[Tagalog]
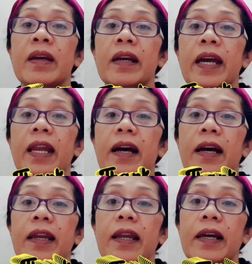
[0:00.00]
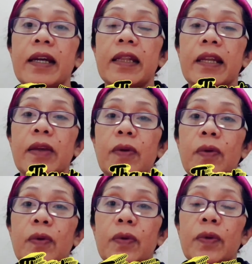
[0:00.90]
Kailangan lagi
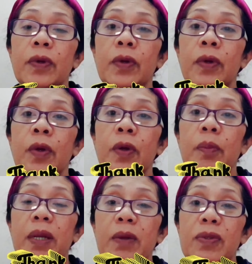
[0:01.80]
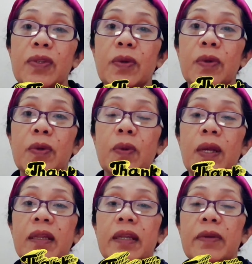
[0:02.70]
tayong malusog,
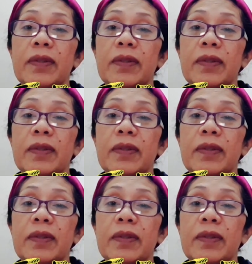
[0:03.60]
wala tayong